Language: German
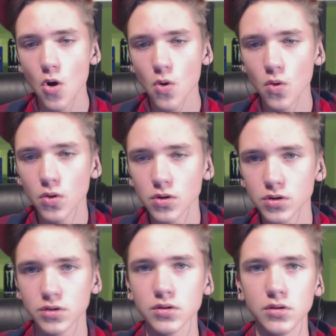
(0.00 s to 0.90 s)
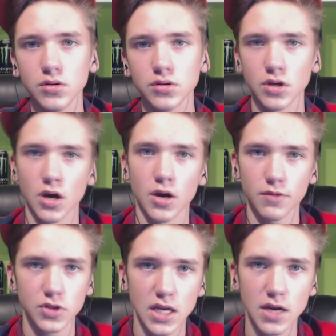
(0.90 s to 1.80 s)
Und ja, dann
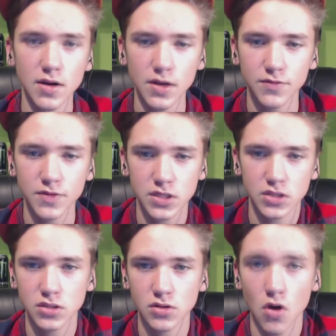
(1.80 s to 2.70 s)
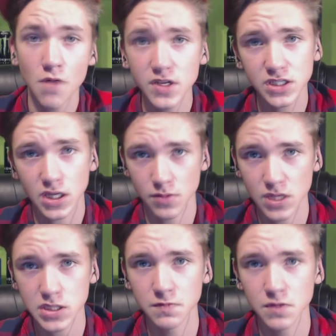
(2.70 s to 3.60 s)
würde ich sagen, wir sehen uns hoffentlich dann im
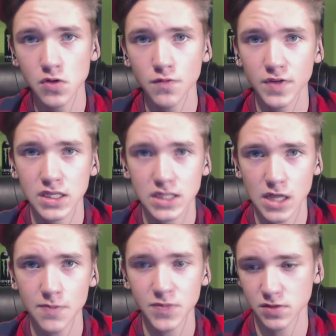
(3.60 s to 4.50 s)
nächsten Video, wenn das klappt.